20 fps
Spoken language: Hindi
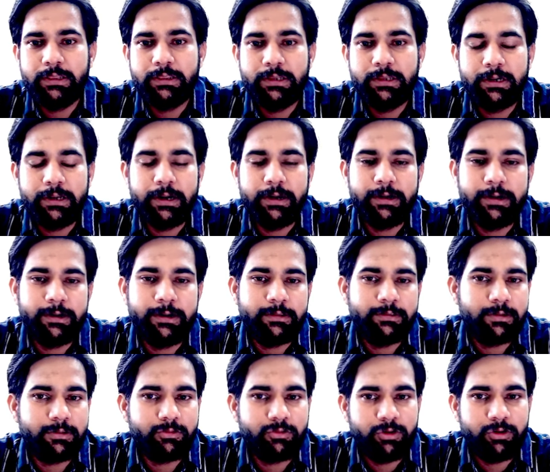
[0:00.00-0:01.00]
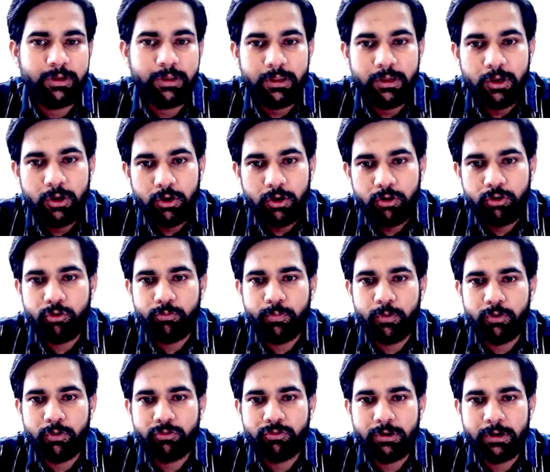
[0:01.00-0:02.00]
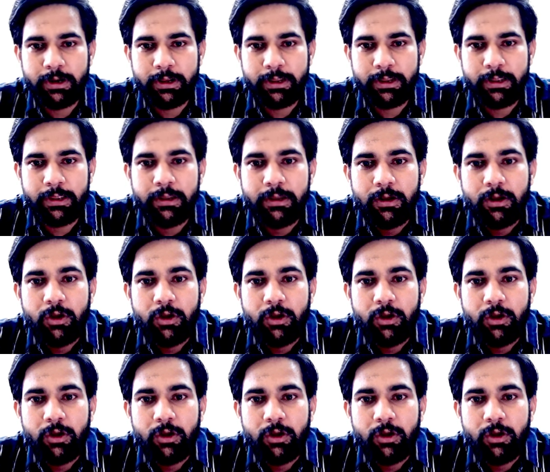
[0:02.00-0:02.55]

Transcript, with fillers: 362 पोस्ट रहेगी